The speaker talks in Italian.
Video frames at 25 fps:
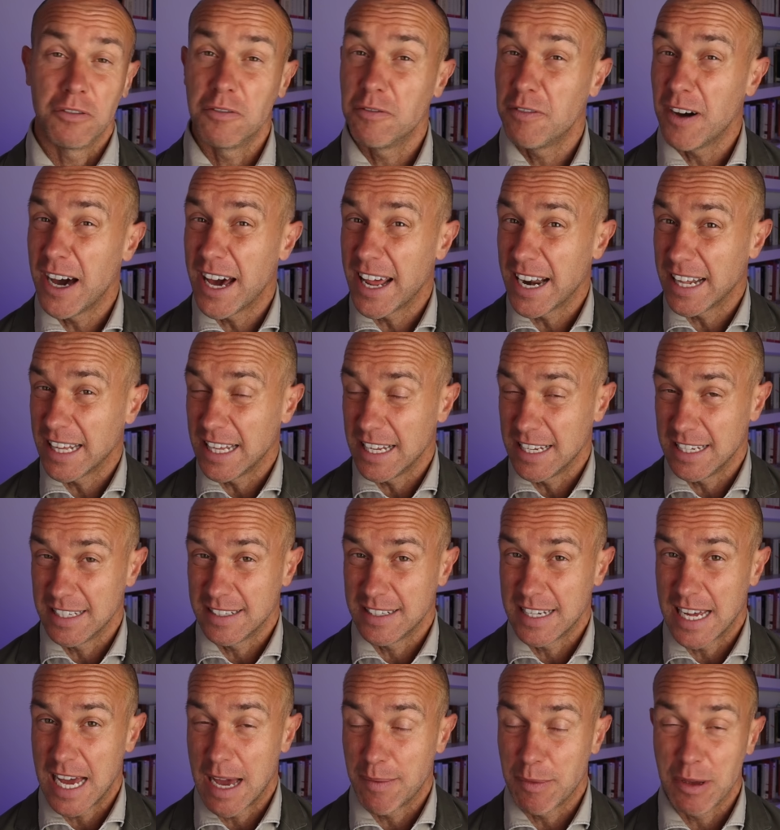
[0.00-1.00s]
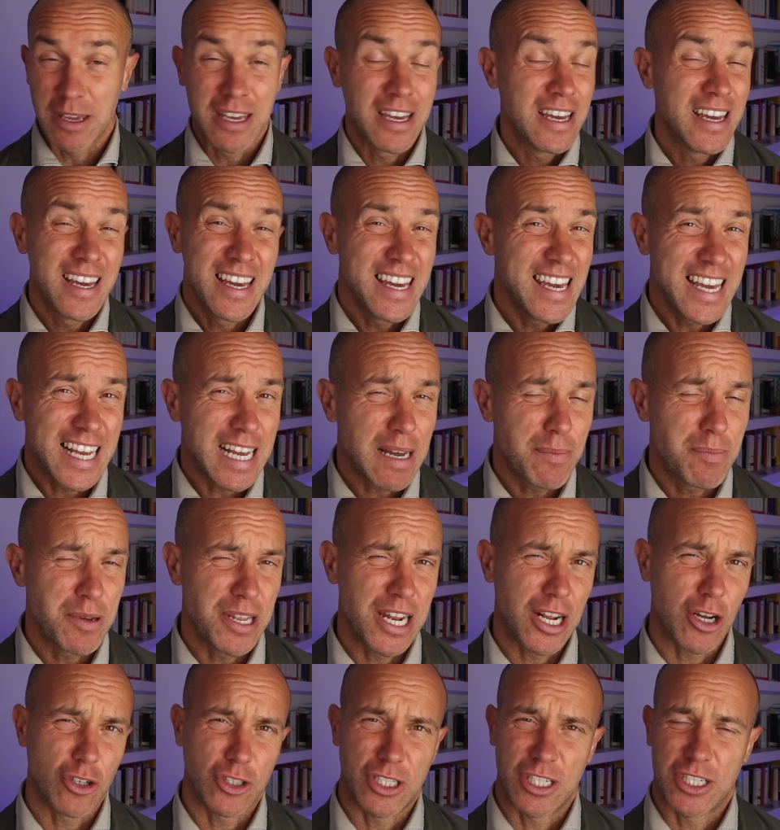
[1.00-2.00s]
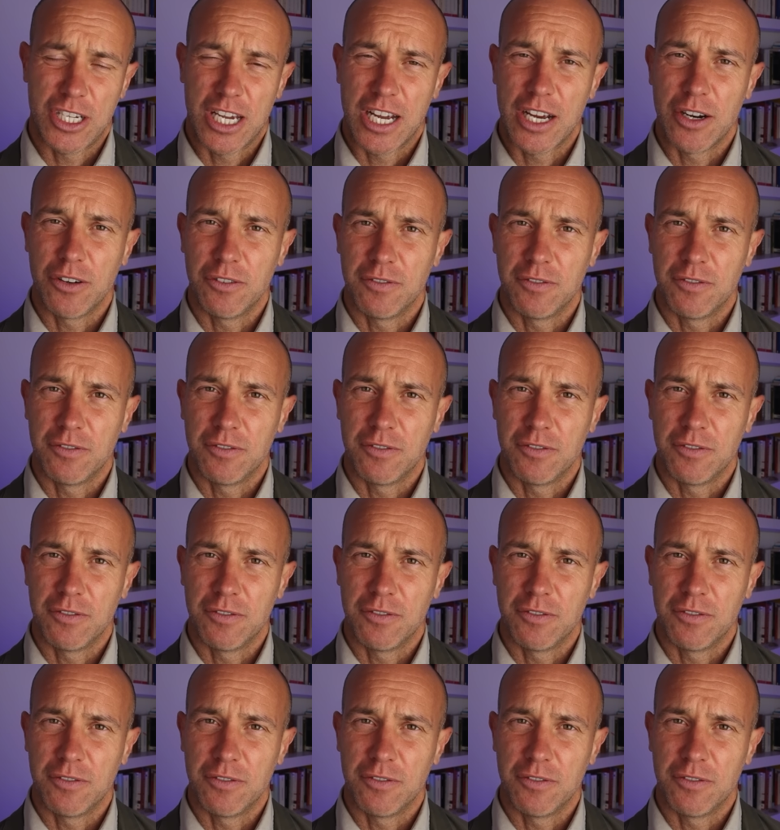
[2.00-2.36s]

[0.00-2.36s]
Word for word: fare degli esami e capire cosa c'è che